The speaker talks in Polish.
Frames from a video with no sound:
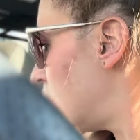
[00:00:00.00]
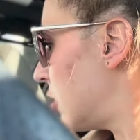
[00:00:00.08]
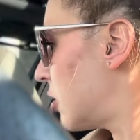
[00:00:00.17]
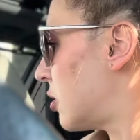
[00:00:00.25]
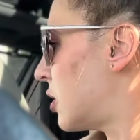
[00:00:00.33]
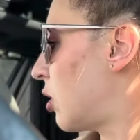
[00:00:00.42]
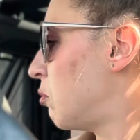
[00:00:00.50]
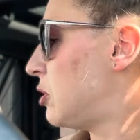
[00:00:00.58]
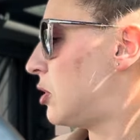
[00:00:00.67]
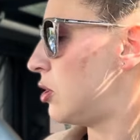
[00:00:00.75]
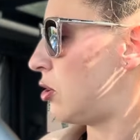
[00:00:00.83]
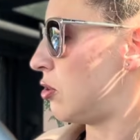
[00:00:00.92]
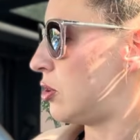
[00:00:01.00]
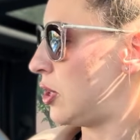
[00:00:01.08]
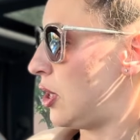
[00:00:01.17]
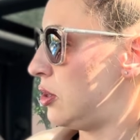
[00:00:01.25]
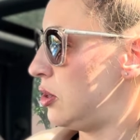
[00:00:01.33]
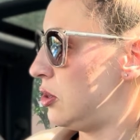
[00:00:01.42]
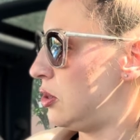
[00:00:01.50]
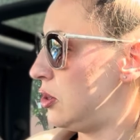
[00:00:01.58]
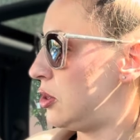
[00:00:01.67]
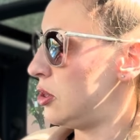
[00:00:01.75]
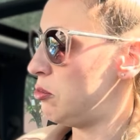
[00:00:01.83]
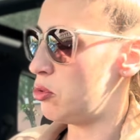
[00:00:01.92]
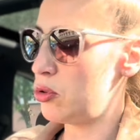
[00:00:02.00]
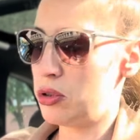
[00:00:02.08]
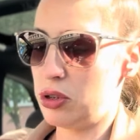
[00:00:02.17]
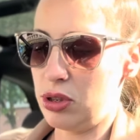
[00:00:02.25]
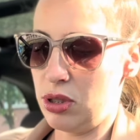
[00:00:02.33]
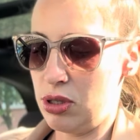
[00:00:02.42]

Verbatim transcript: Został mi tylko ten y, Tree Books,